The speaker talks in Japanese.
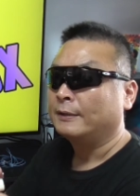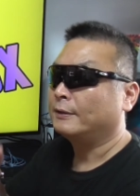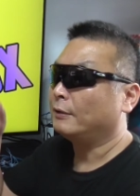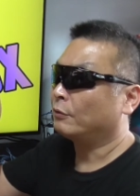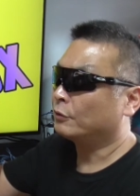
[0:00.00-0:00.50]

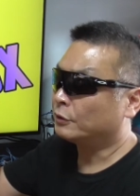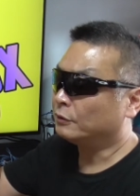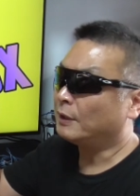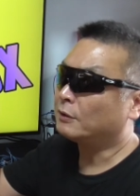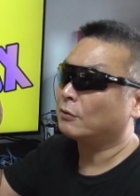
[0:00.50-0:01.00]
で
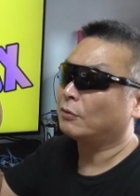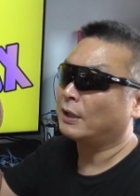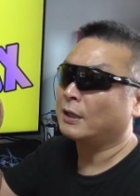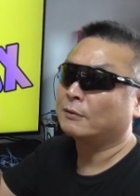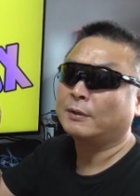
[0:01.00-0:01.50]
60W と
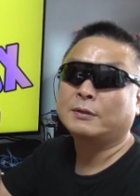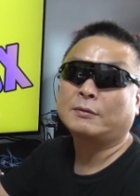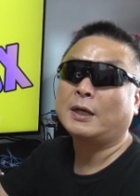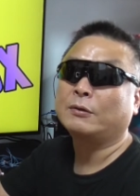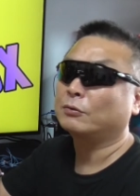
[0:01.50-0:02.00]
か
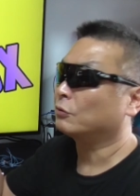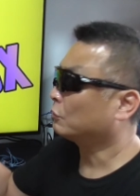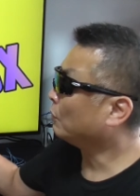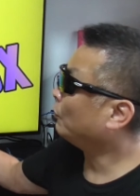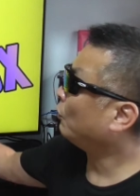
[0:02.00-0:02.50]
100W 対応とい
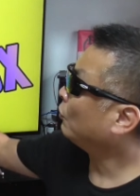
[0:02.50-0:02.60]
うともう